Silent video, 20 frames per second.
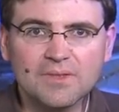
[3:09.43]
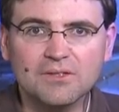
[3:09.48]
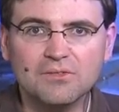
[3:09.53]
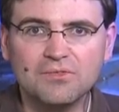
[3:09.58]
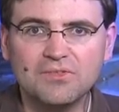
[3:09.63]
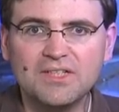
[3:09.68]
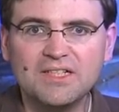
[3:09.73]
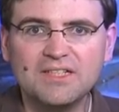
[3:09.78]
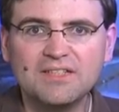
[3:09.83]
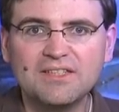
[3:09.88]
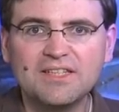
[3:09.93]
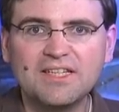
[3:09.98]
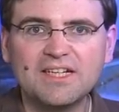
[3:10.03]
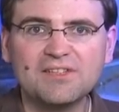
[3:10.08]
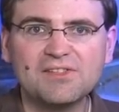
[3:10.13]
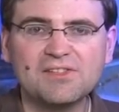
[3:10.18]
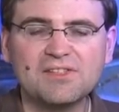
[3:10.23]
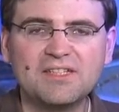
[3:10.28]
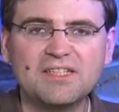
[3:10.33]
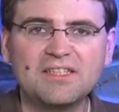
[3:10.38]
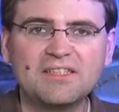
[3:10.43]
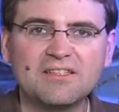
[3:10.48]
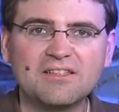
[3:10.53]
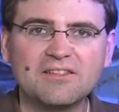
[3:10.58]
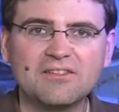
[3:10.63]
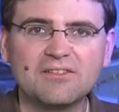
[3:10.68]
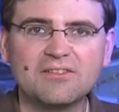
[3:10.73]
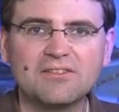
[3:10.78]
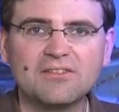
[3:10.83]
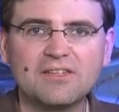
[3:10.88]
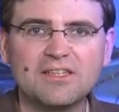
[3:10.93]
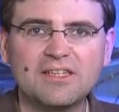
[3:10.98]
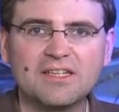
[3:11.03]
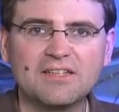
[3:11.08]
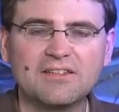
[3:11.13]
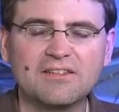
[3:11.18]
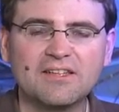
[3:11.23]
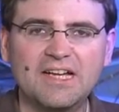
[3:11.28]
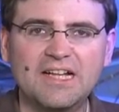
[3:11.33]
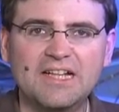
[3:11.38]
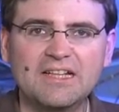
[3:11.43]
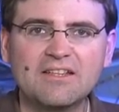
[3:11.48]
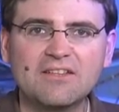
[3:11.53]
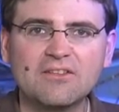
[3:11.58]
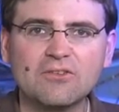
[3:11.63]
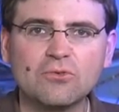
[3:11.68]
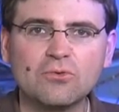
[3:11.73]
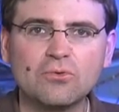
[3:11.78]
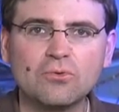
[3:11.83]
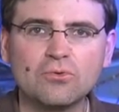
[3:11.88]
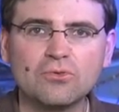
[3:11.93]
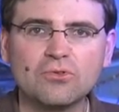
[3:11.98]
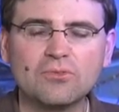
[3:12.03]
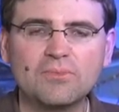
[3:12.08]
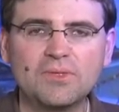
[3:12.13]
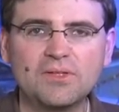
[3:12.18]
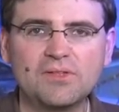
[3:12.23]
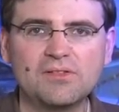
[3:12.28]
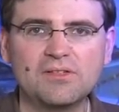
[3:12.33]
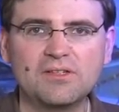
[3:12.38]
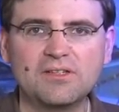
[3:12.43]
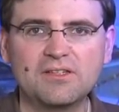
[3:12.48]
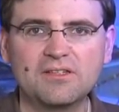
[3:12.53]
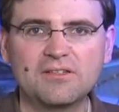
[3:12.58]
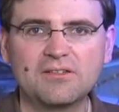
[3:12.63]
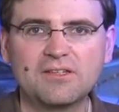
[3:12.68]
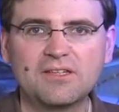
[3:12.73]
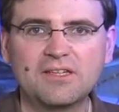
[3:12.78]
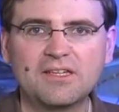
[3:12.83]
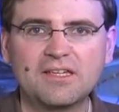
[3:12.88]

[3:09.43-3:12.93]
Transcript: vielen Jahrzehnten ihren alten Code mit sich.